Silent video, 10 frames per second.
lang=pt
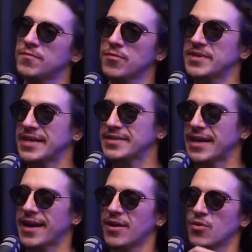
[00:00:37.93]
Começar a
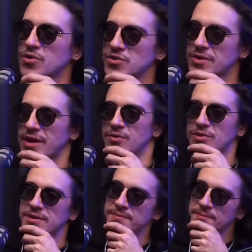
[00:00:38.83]
sair em agosto na
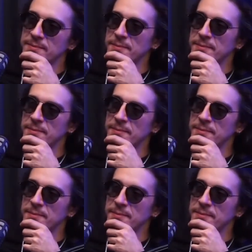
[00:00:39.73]
rua. Eu não